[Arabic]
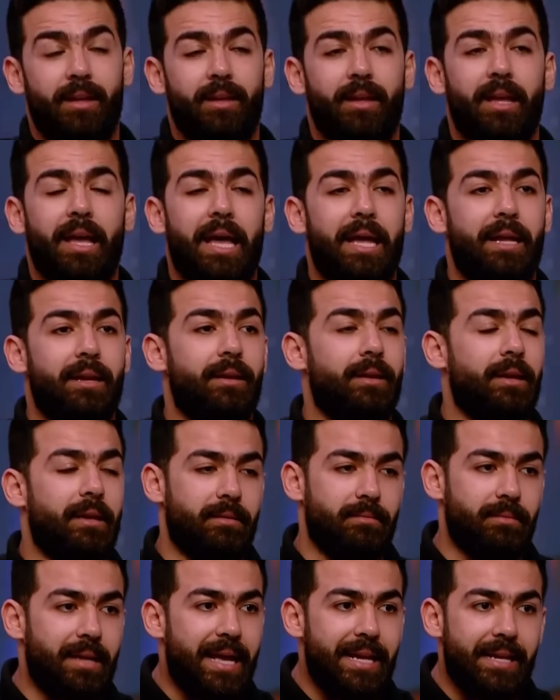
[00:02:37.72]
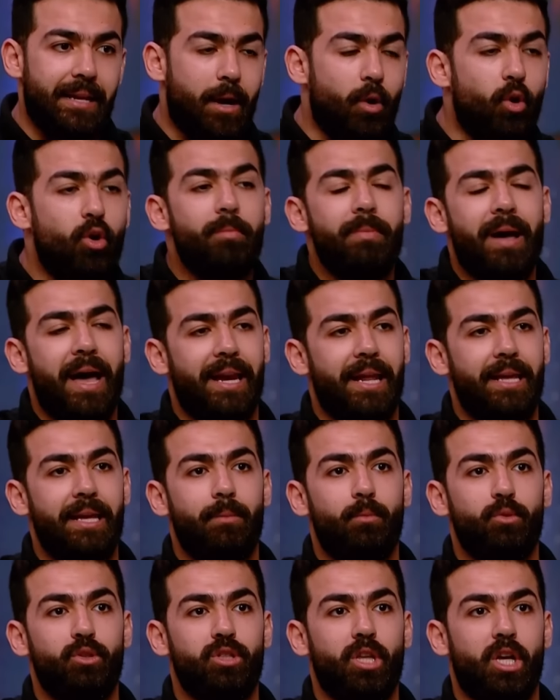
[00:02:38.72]
قال اغمى عليا
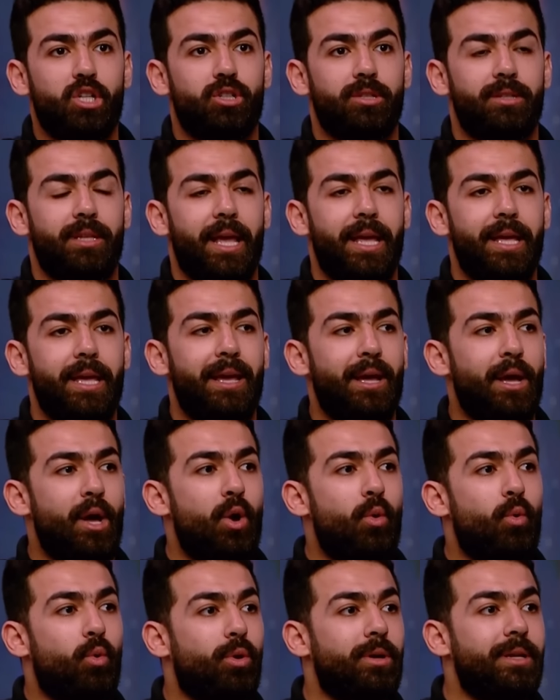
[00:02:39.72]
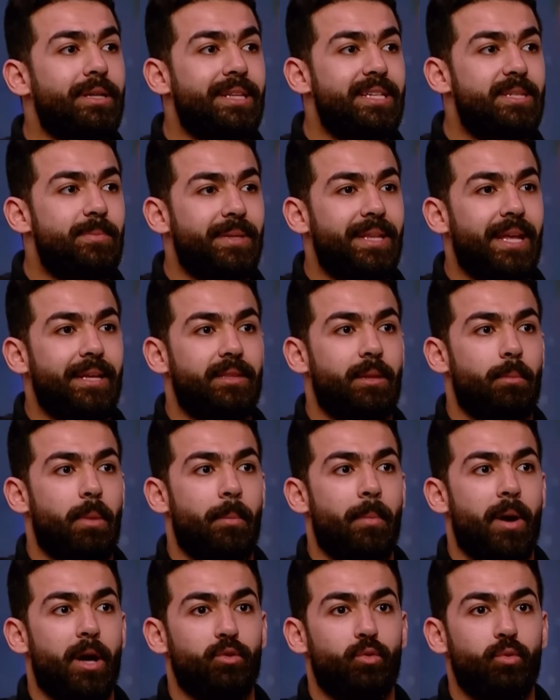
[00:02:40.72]
لمده 10 دقائق وكل الناس بدات تبقى
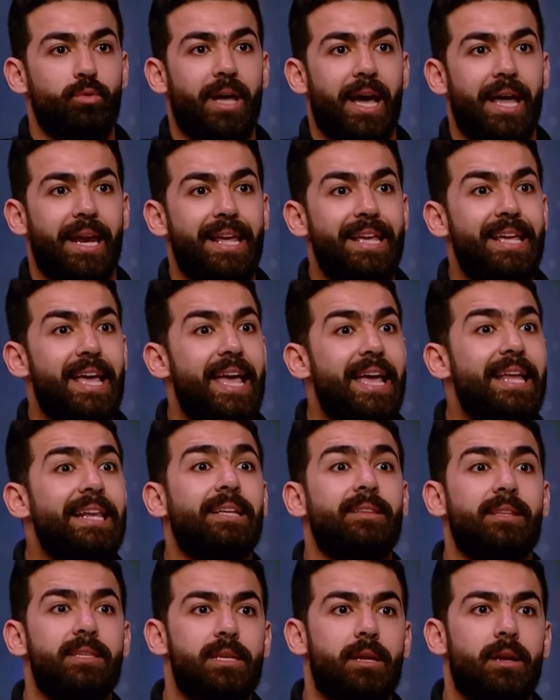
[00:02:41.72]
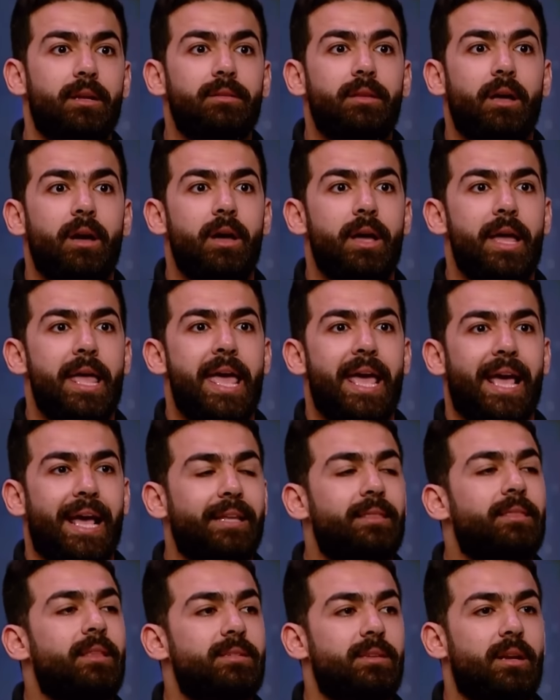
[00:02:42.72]
مخضوضه عليا الا نظراتها
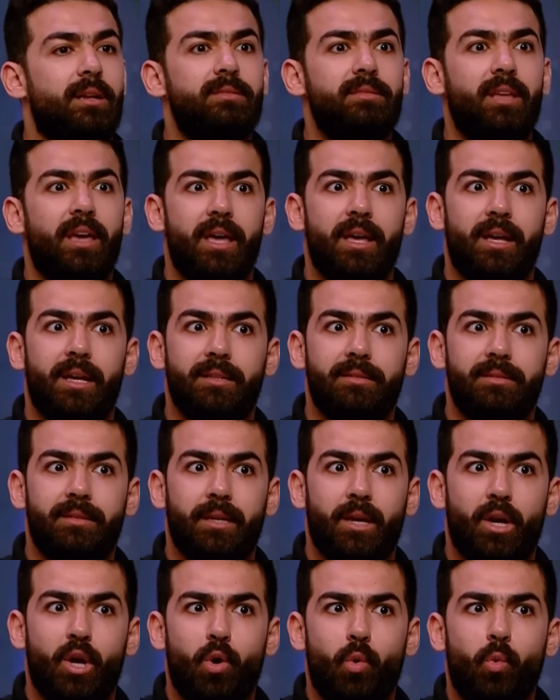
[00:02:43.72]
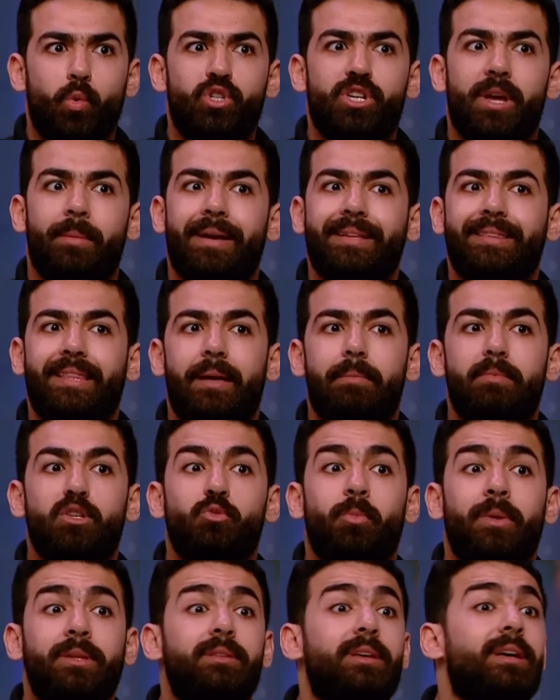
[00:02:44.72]
كانت نظرات حقد وشماته
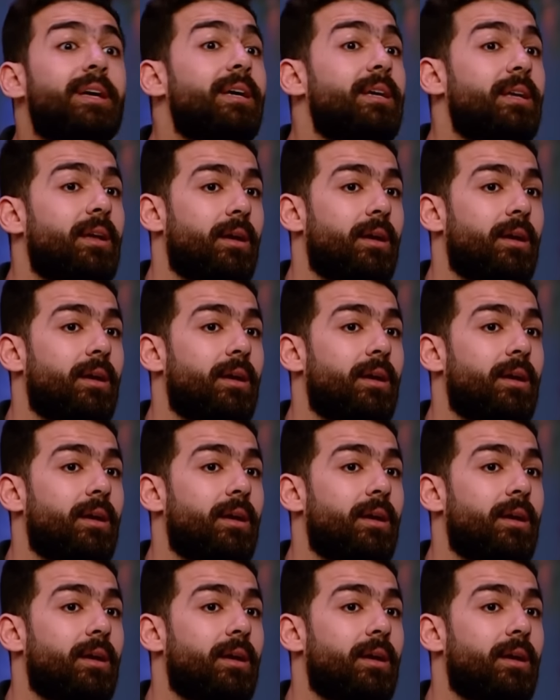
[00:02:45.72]
مش منطقيه